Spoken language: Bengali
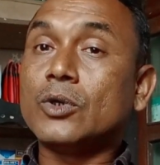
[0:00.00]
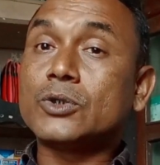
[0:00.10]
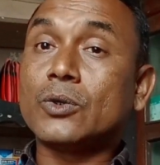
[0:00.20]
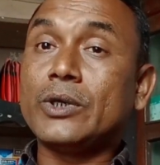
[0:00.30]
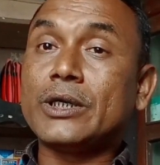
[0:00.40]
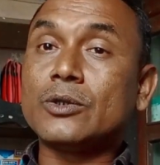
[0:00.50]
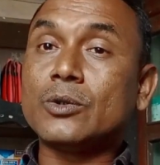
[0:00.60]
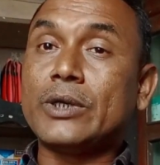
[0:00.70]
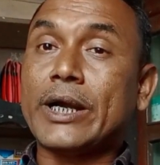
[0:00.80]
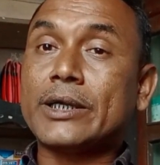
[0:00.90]
ওই জন্যই
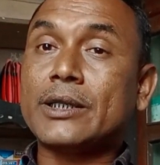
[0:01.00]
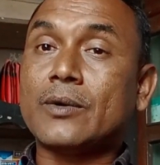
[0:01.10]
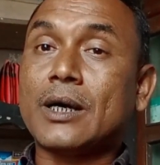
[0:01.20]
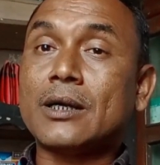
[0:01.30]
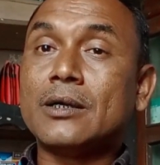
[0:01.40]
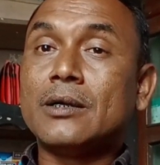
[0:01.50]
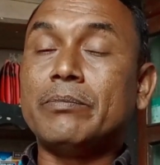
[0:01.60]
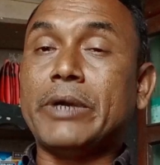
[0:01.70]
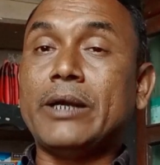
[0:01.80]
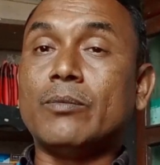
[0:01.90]
কিন্তু নেট দেওয়ার
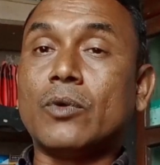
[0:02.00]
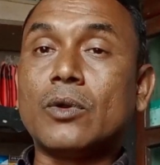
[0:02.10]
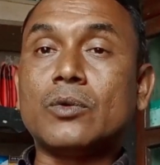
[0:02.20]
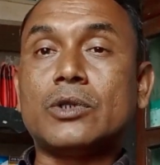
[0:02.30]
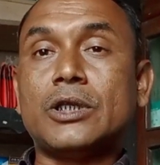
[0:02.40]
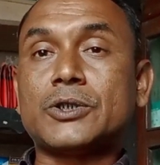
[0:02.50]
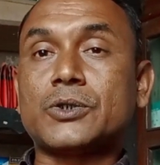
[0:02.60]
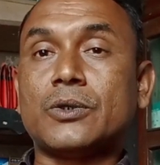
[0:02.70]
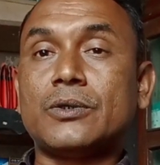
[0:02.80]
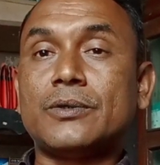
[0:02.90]
মেন মূল উদ্দেশ্য